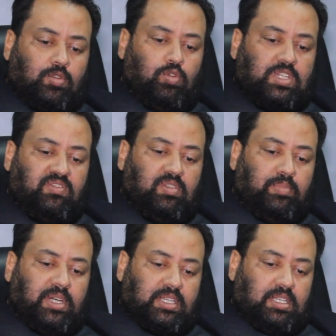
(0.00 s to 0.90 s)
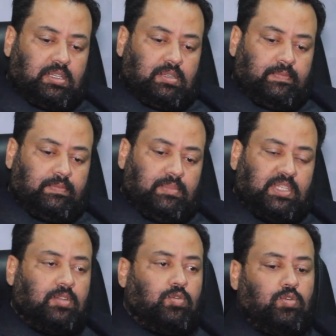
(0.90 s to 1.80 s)
كلشي في الباركينغ ملي
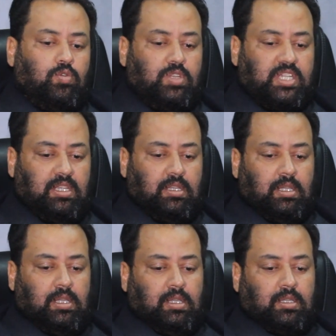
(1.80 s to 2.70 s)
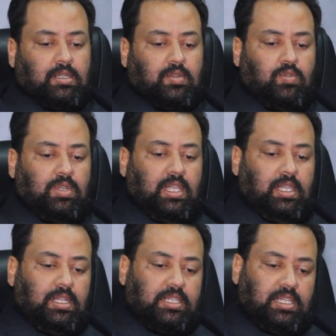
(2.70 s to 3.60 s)
كنقول كلشي كنقول
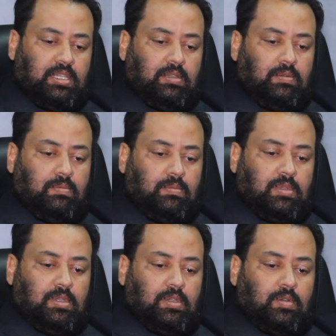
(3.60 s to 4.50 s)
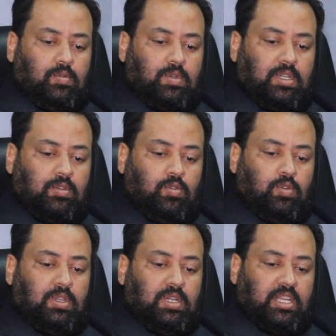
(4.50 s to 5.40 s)
عائلتي
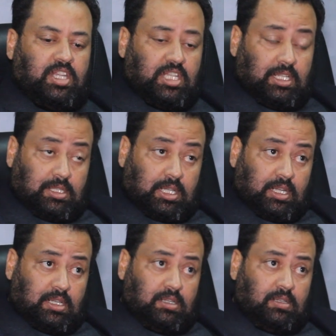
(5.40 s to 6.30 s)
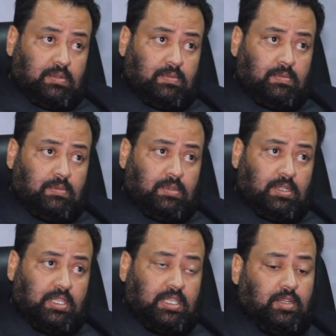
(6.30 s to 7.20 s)
وكنقول رجال الدرك
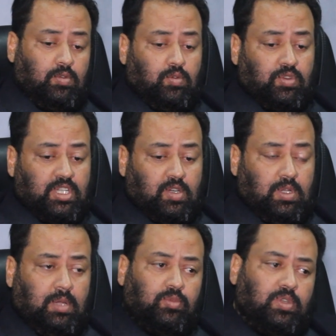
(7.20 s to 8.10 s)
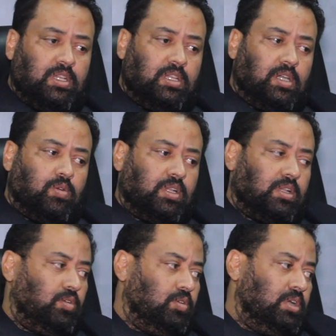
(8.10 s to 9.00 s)
اللي كانوا جاو الحمد لله وكانت
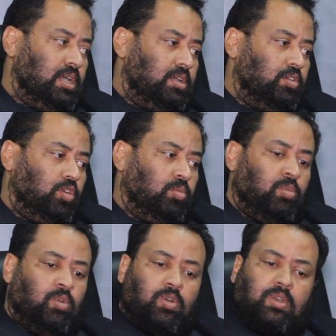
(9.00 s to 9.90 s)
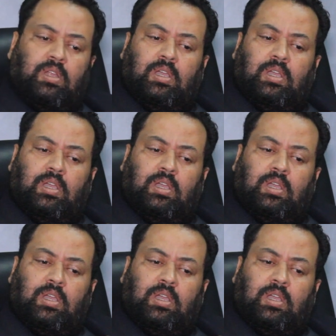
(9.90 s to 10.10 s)
الامور